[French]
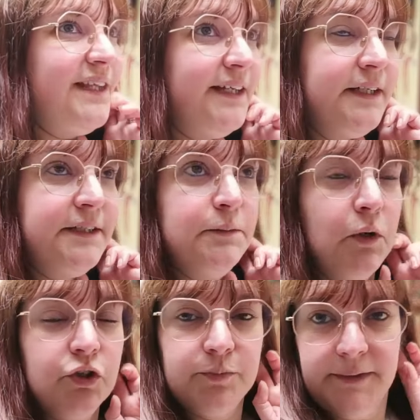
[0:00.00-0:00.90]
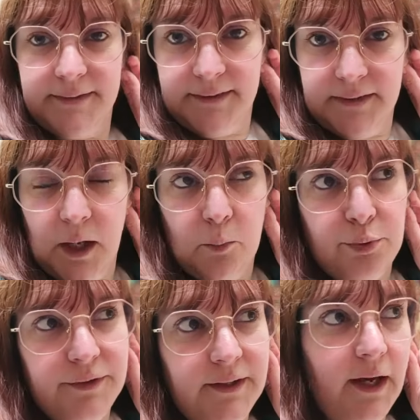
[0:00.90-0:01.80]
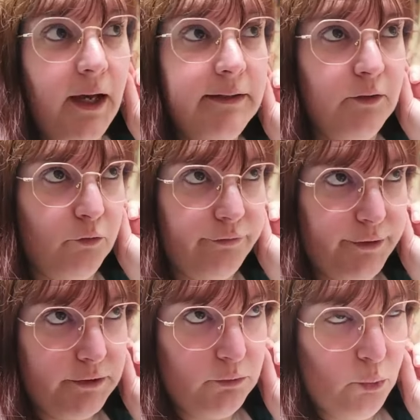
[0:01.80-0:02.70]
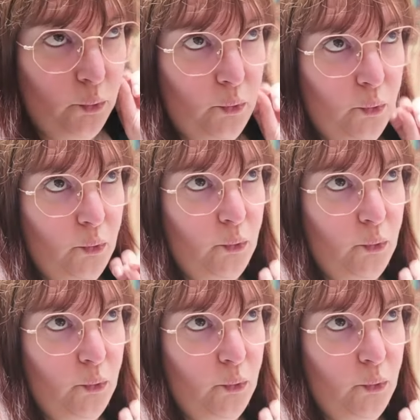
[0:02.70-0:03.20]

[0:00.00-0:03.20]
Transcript: Et dimanche, bah ça s'est un peu dégradé en fait. Euh...